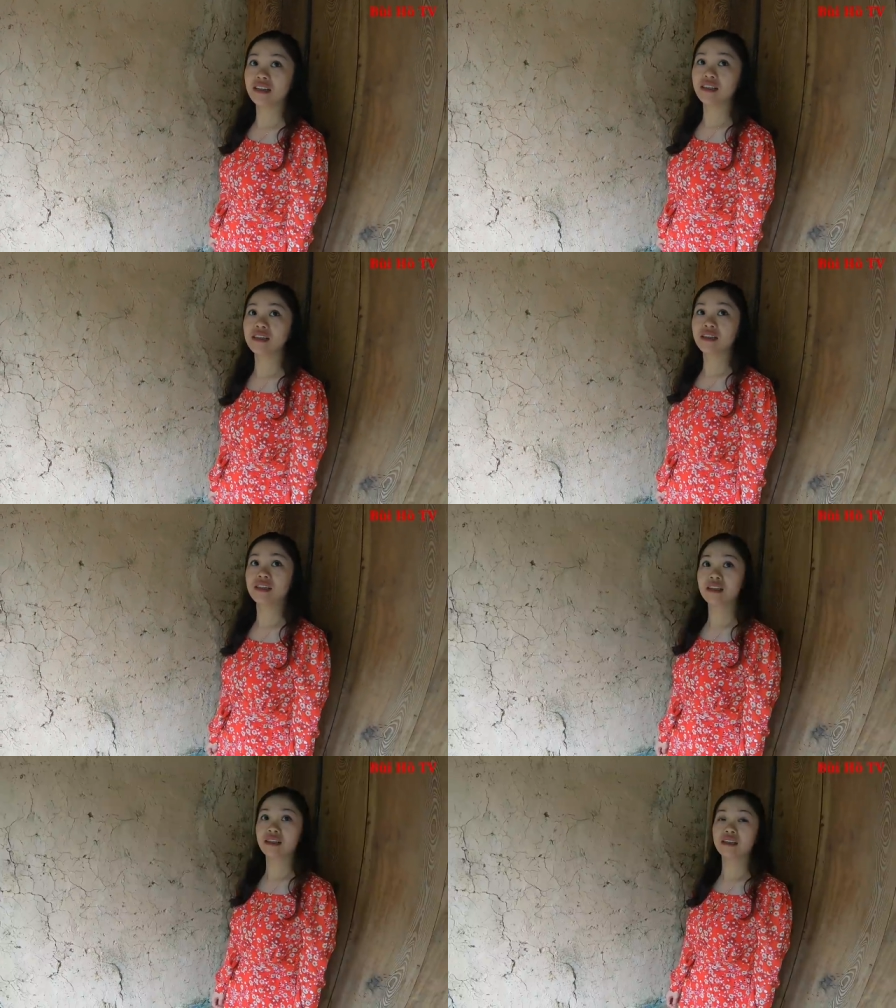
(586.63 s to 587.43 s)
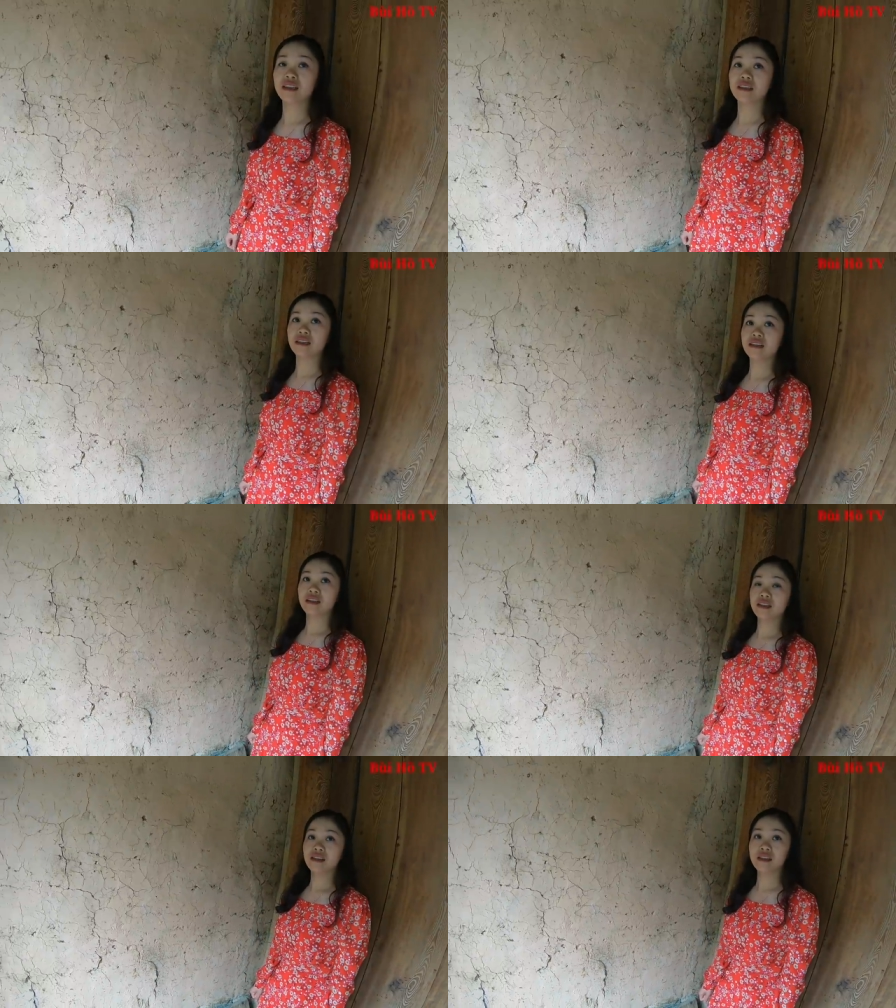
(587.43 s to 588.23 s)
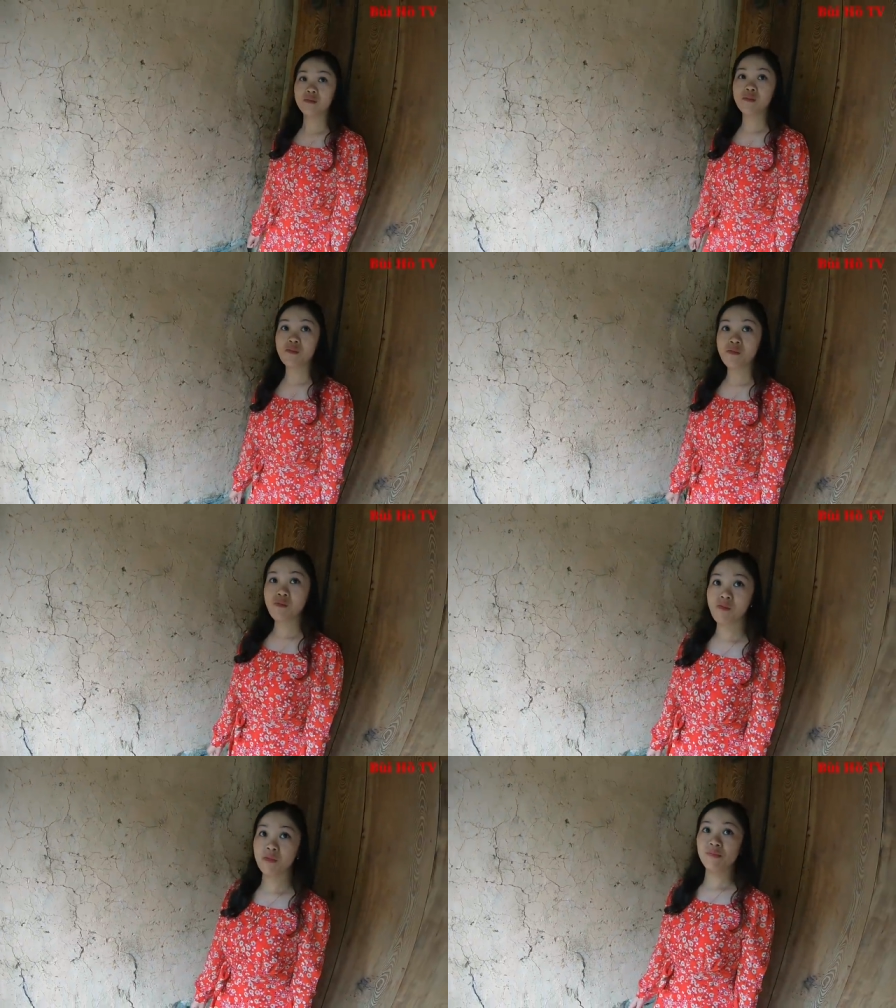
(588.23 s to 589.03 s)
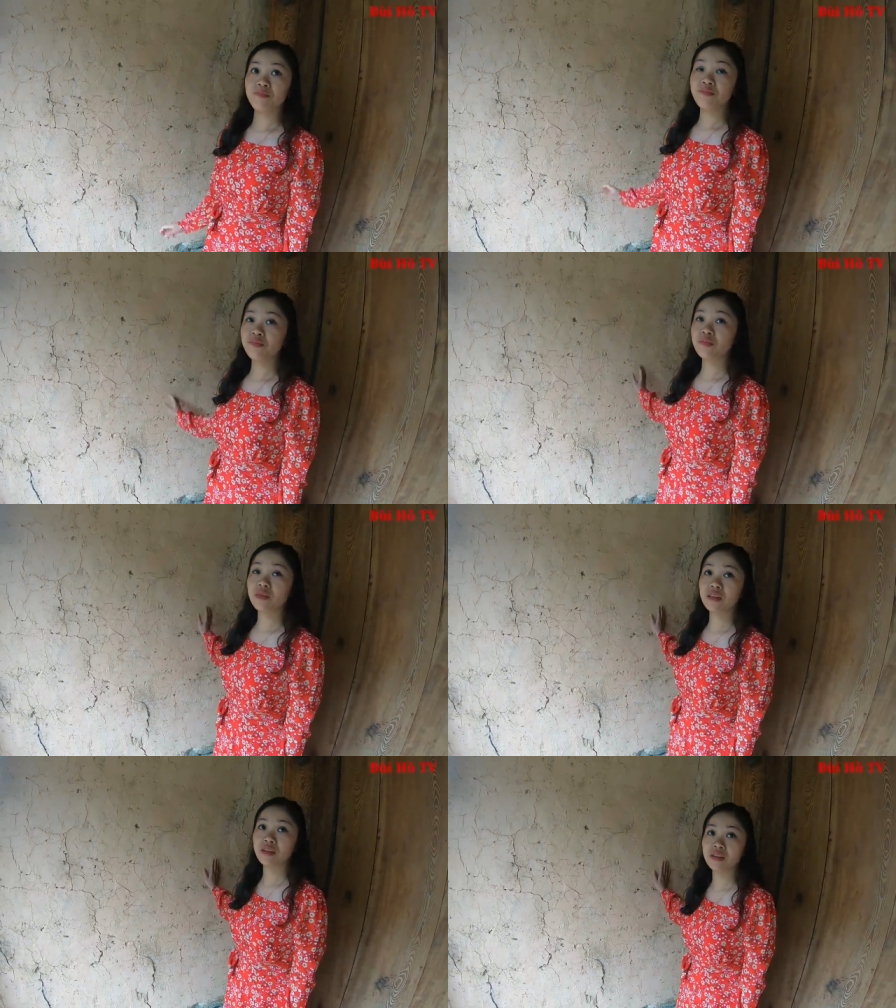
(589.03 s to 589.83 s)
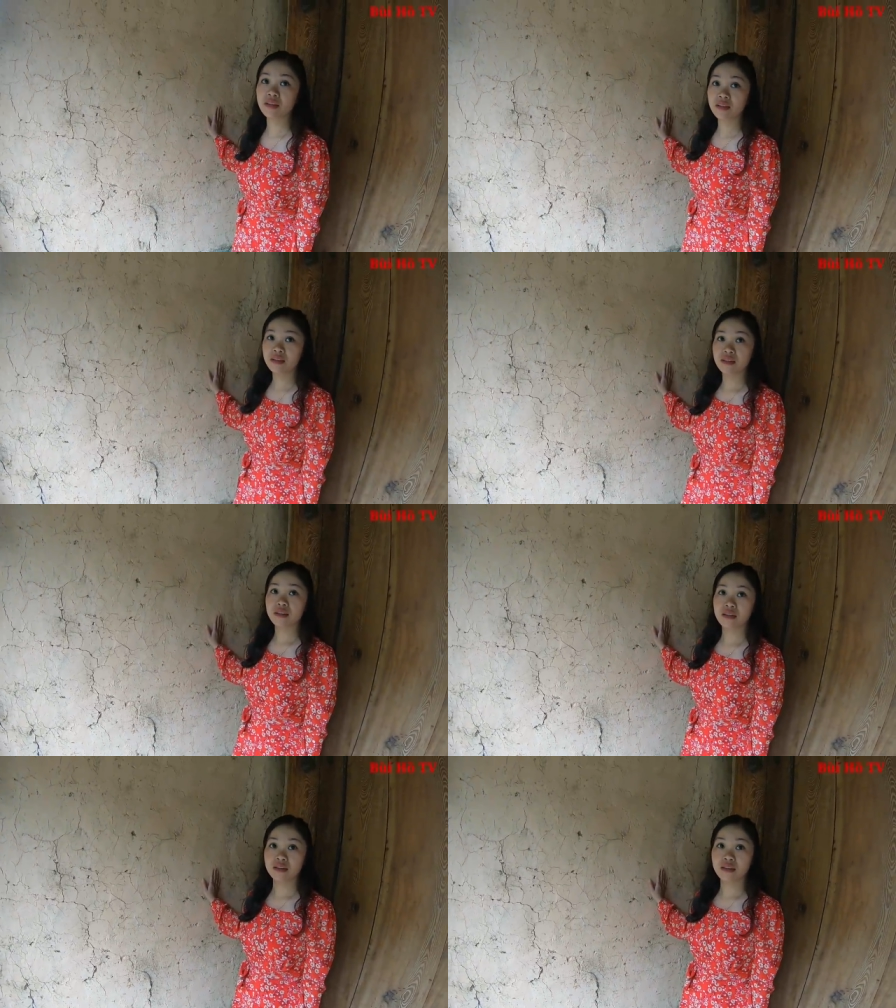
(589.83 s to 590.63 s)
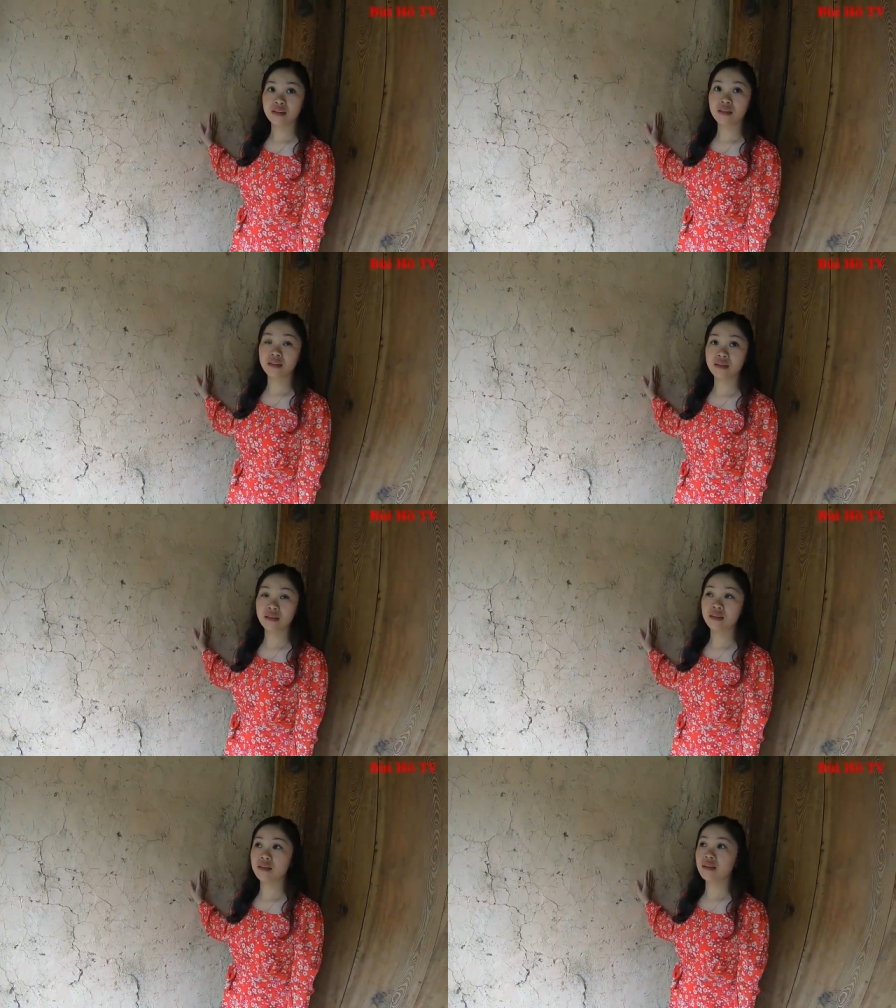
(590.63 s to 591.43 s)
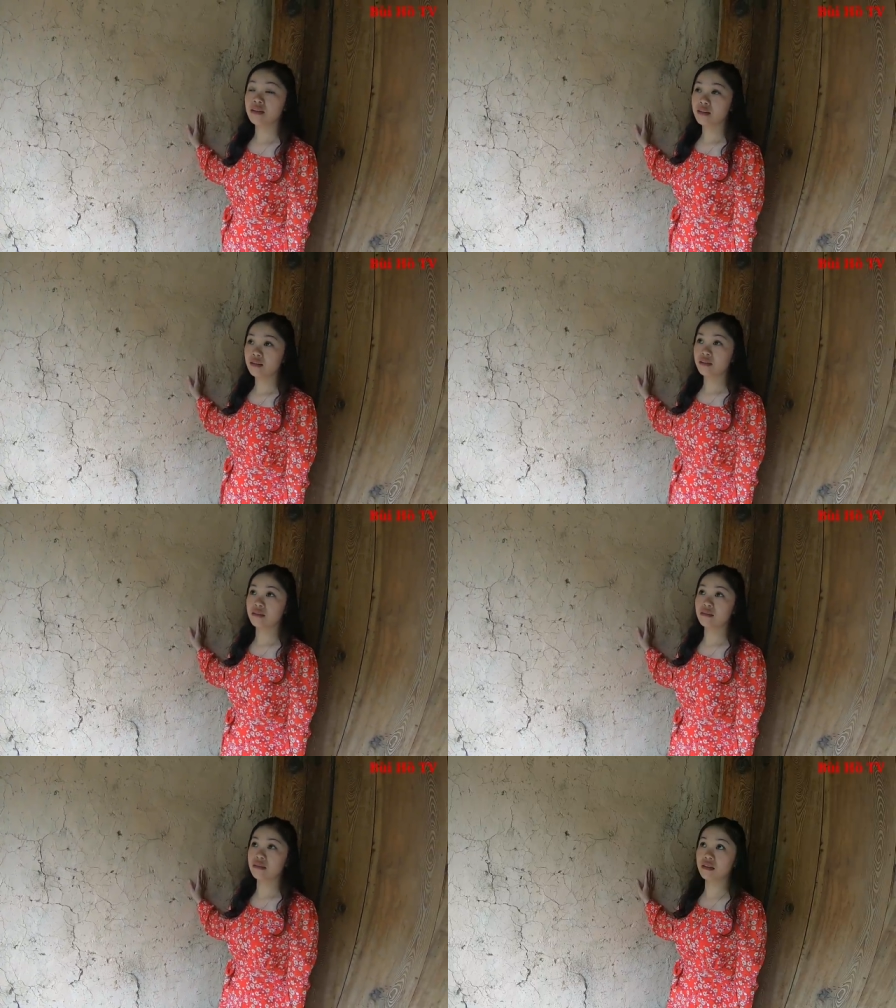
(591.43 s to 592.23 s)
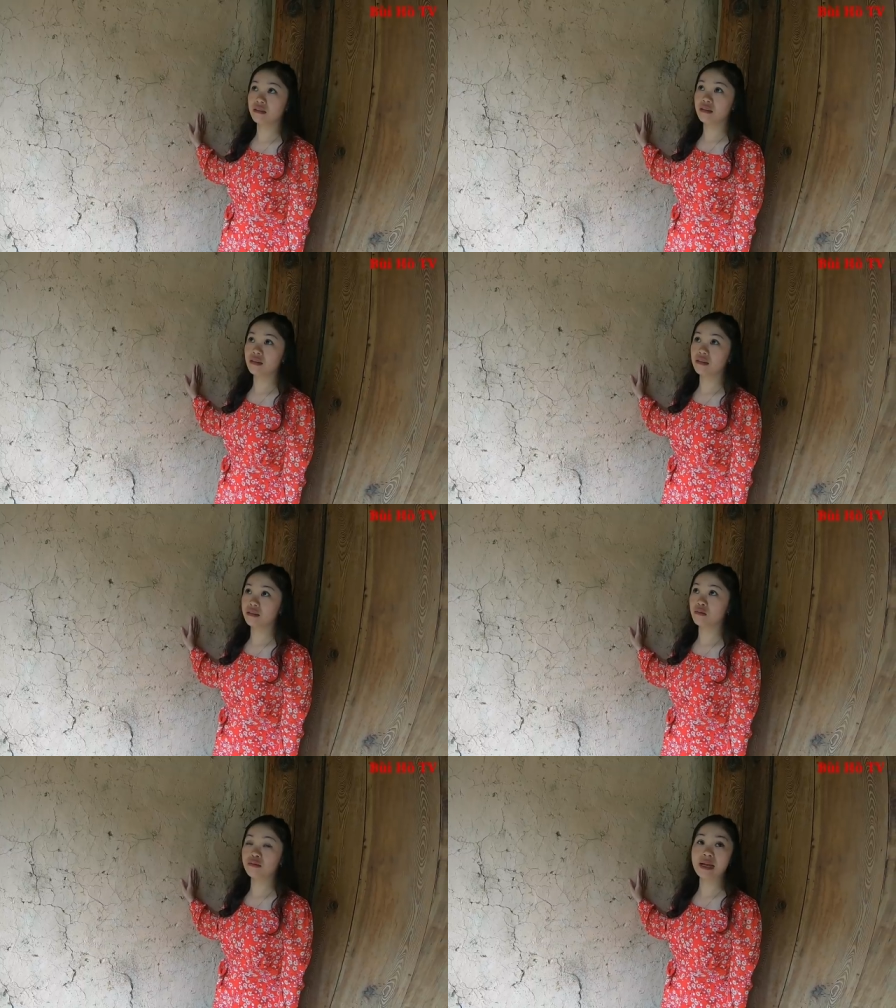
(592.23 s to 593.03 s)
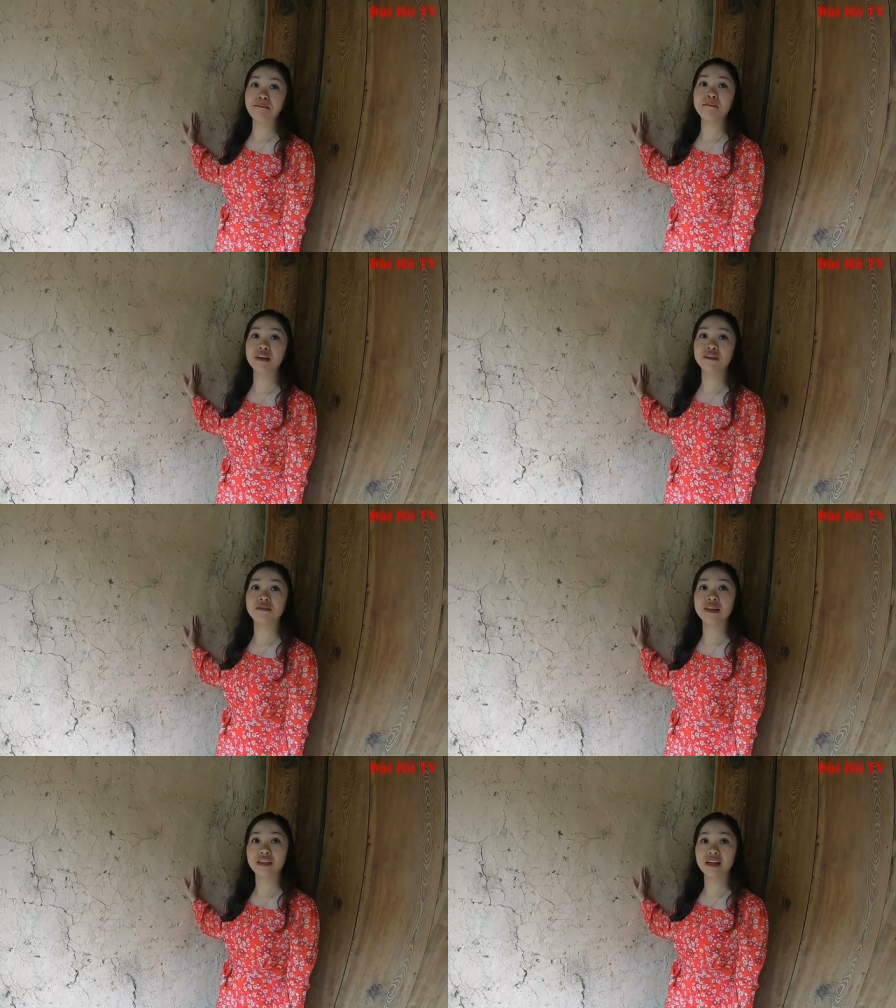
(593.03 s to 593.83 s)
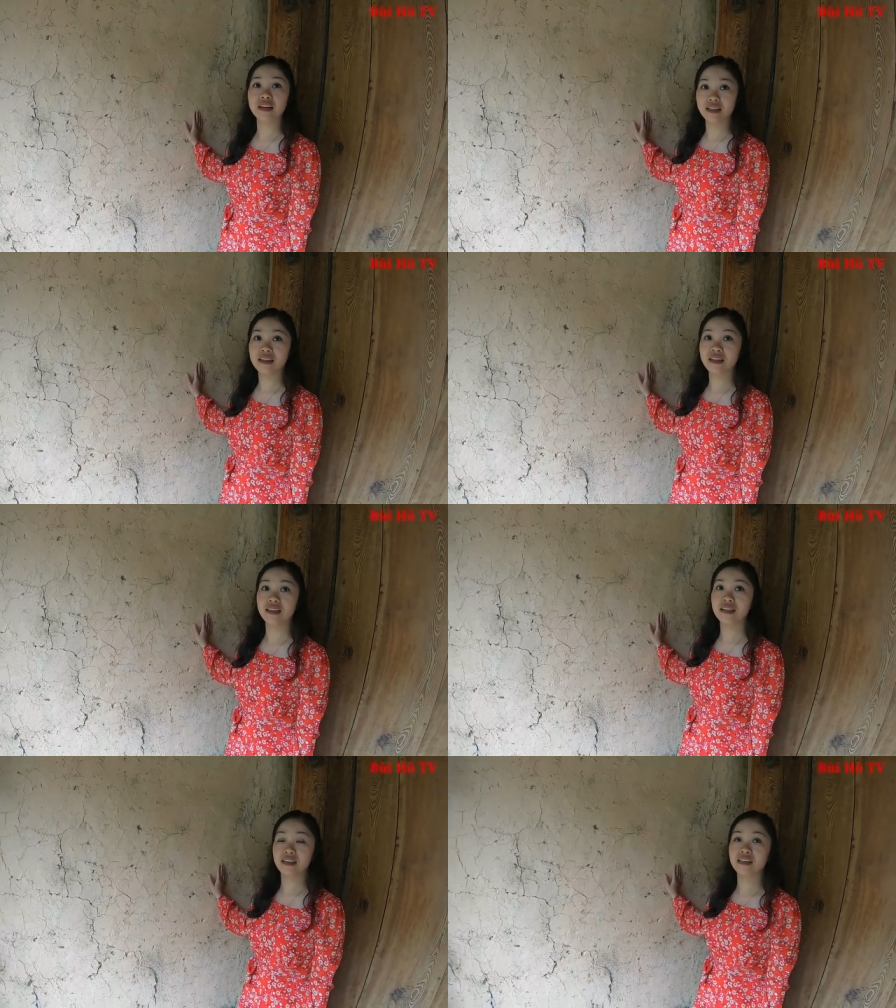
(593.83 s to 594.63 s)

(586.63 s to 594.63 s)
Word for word: Ừ. Thì tường ở đây là được ừ, xây là được đắp bao nhiêu cm nhỉ? Ừ, thường thường là bề ngang 50 phân. Ờ à, 50